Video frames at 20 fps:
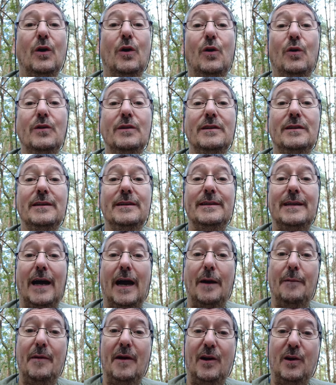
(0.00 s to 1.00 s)
Und ich
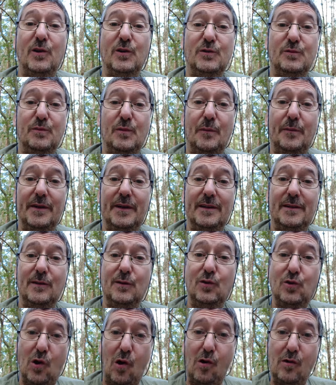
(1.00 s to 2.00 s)
habe ausprobiert
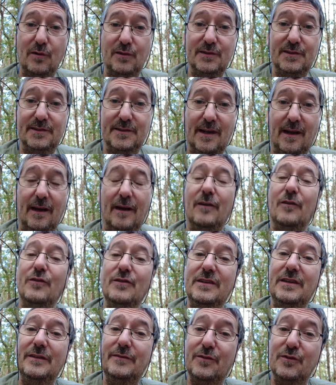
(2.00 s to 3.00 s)
Kongstar
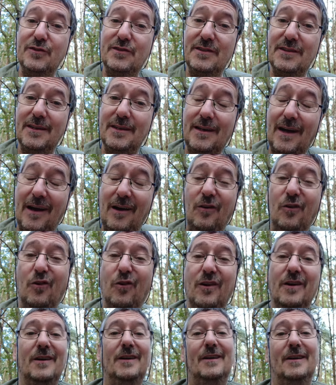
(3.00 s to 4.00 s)
und die funktioniert
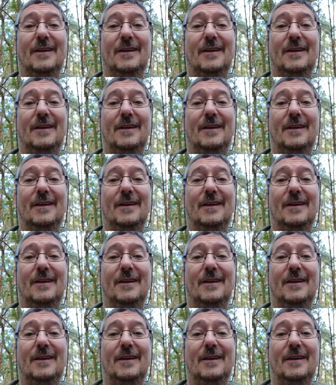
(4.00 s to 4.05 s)
auch.